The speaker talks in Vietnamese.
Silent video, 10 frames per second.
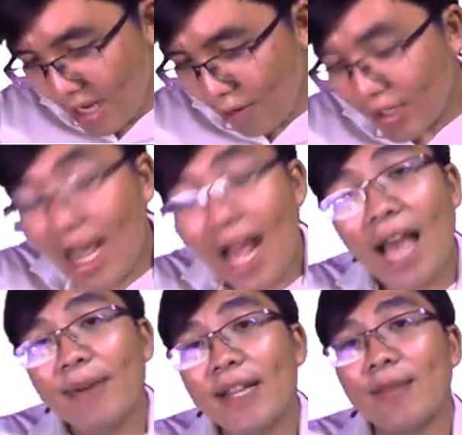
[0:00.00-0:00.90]
Cái điều thứ
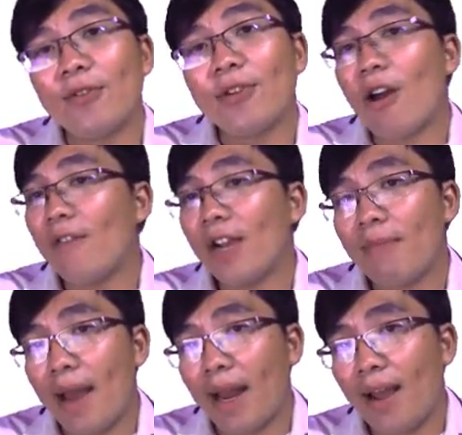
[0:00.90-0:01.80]
hai mà thầy muốn nói
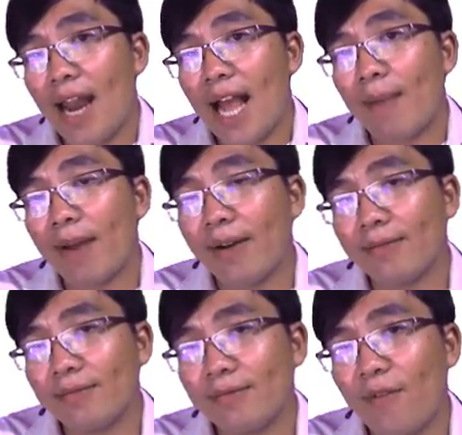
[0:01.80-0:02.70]
với các bạn á, là các bạn
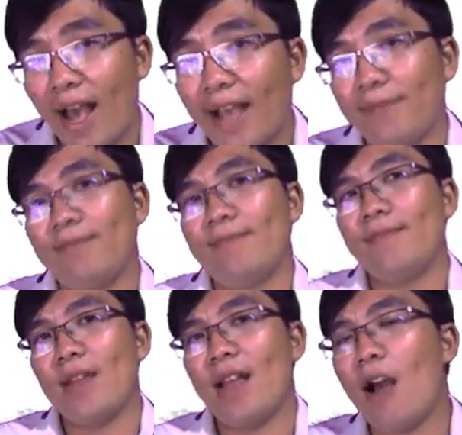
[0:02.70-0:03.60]
phải
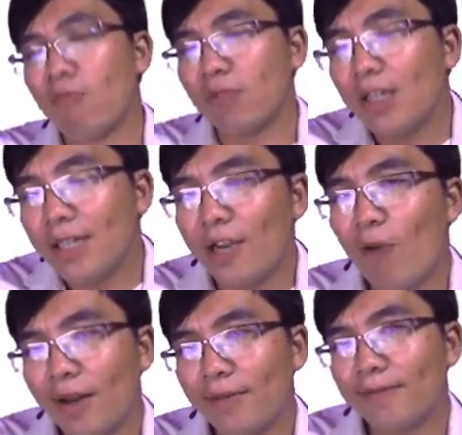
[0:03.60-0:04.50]
học trước
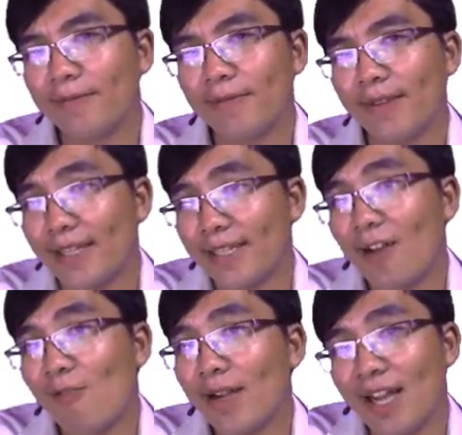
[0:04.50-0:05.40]
khi quên thì
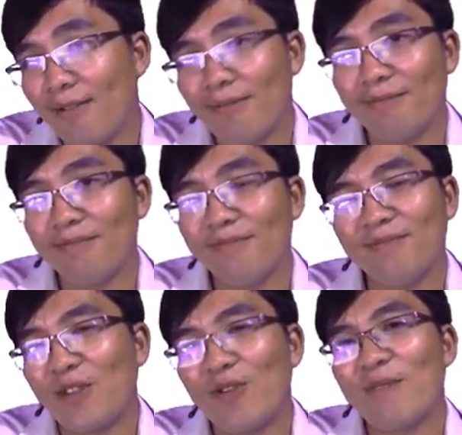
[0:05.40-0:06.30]
sẽ không bao giờ
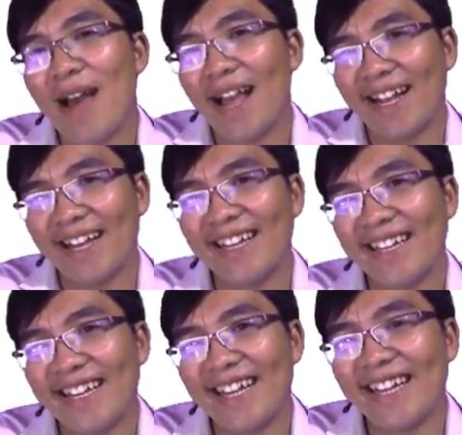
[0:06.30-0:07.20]
mình quên bài
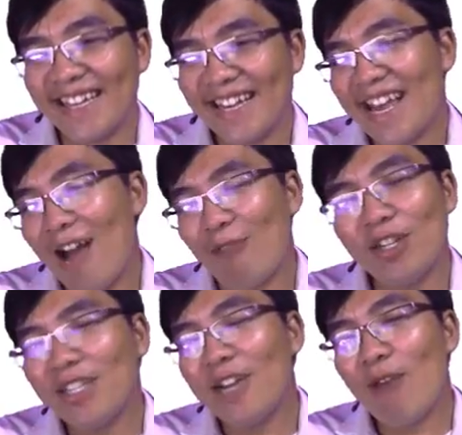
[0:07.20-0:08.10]
cả. À,
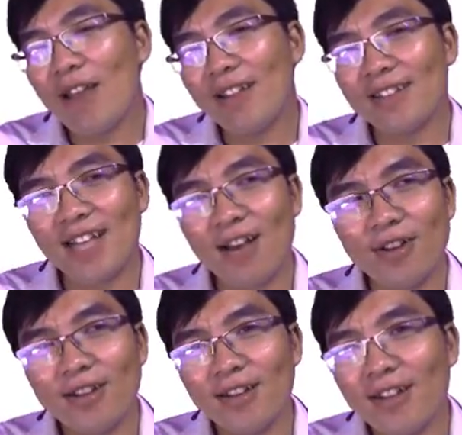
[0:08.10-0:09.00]
học trước khi quên tức là
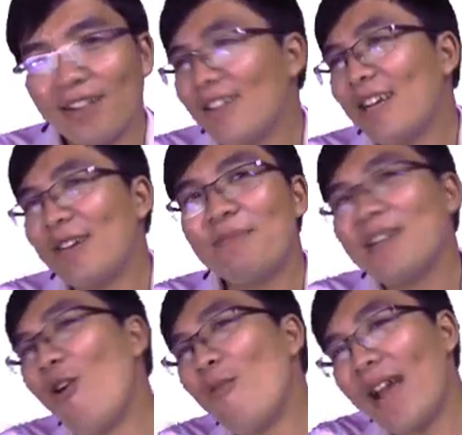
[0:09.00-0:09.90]
sao? Tức là
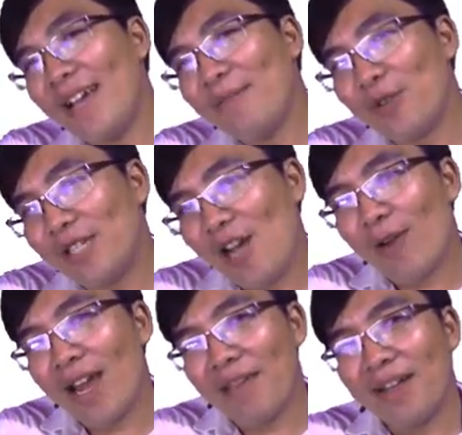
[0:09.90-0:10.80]
hôm nay, buổi
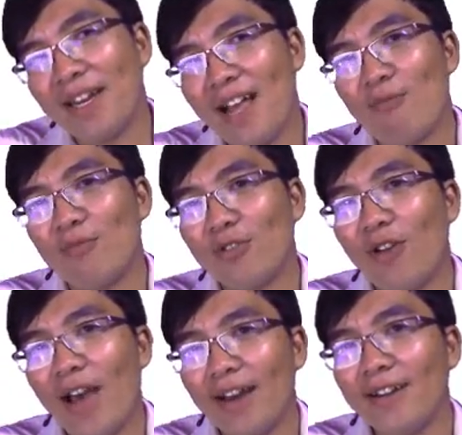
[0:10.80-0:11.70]
chiều hôm nay mình đi học
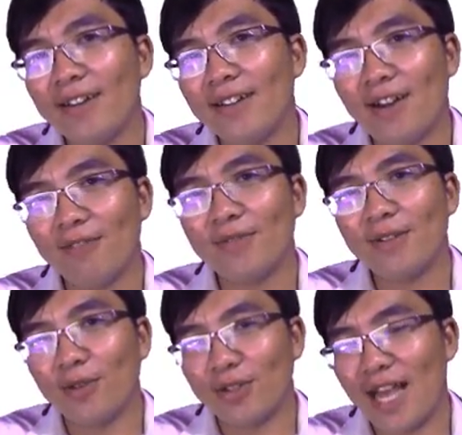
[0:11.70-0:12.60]
môn toán, không?
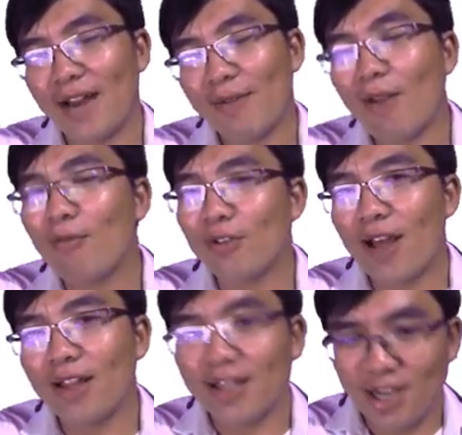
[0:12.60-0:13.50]
Buổi sáng nay mình học
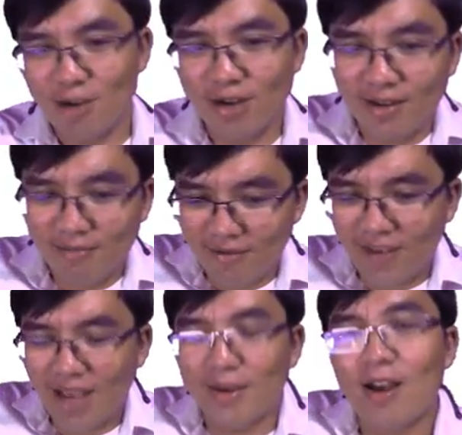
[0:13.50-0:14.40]
môn toán thì chiều hôm nay
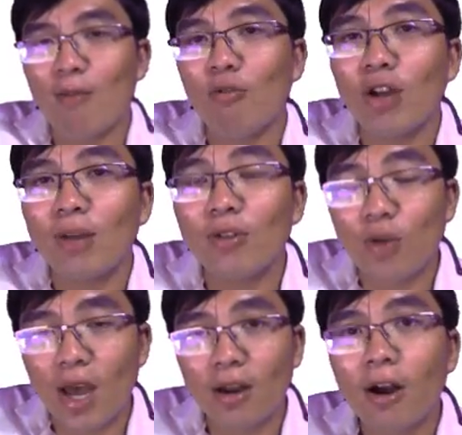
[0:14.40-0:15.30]
mình về mình học luôn cái
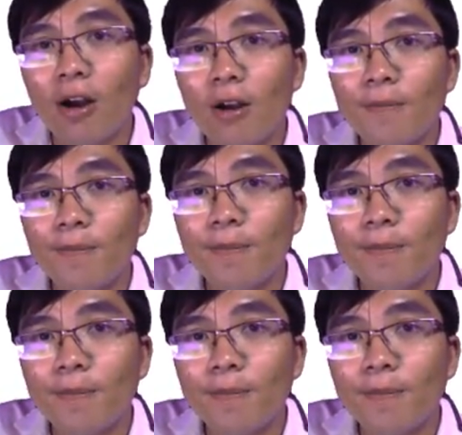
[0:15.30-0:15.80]
môn toán đó.